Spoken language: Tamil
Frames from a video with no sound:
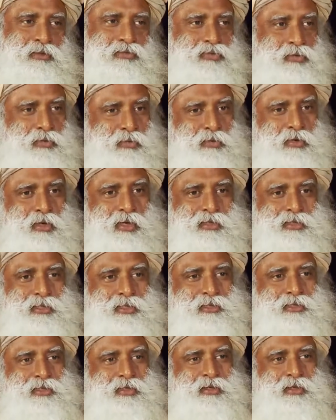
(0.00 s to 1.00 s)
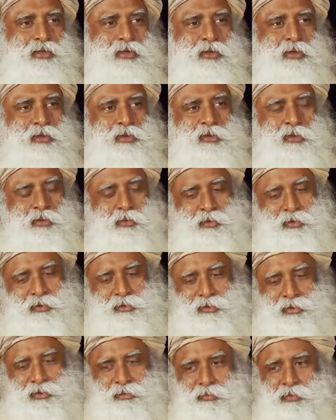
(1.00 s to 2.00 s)
பெரும்பாலான சமயம் உங்கள்
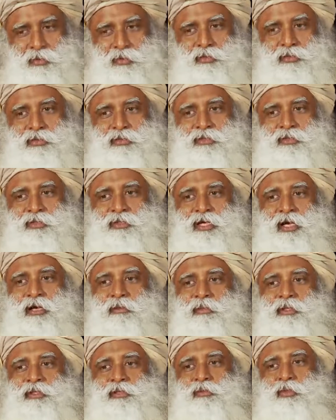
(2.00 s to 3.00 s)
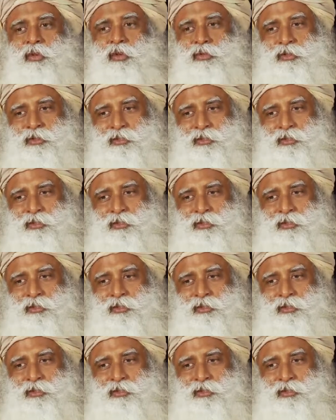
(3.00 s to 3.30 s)
ஆளுமை தன்மை வீங்கி தான் இருக்கும்